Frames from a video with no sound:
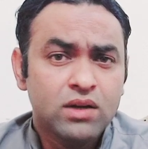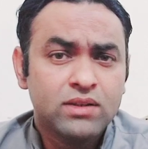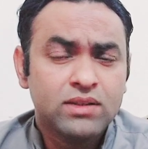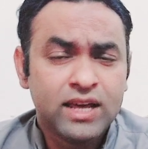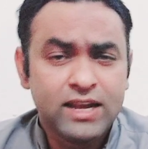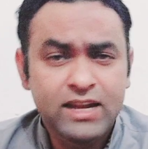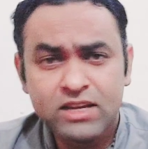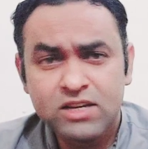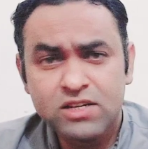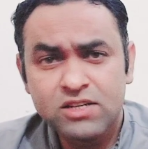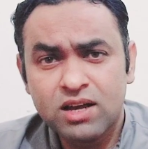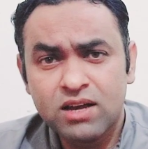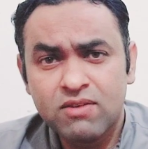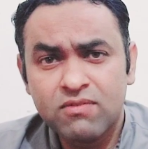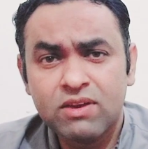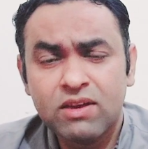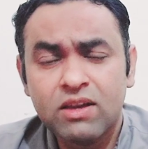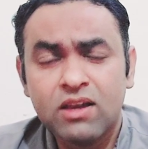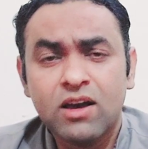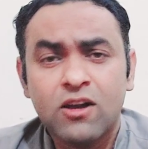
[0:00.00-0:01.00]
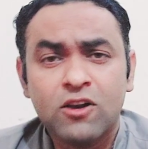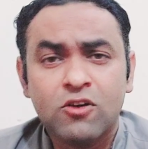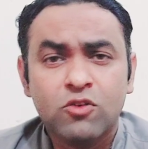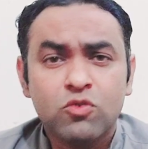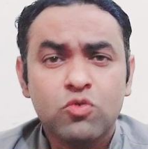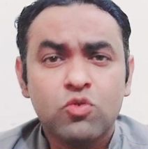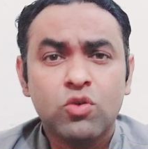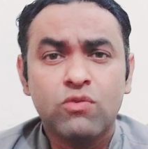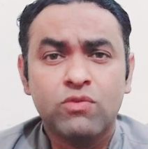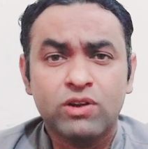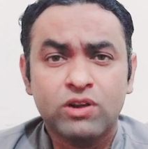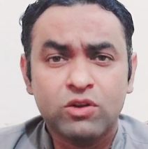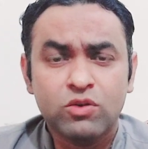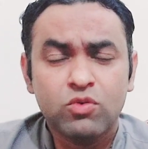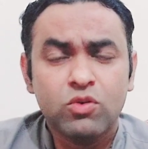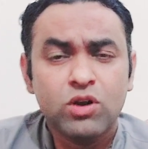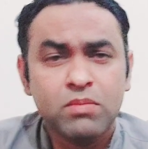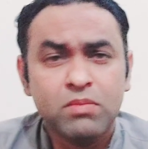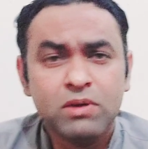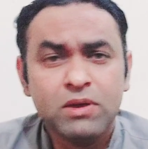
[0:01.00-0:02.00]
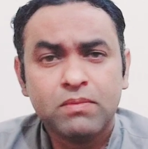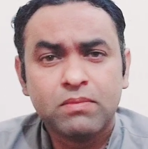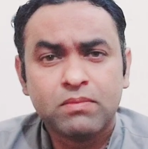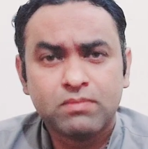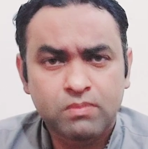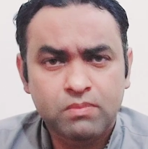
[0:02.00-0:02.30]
तहरीक इंसाफ के कारकुनों और वर्करों ने भी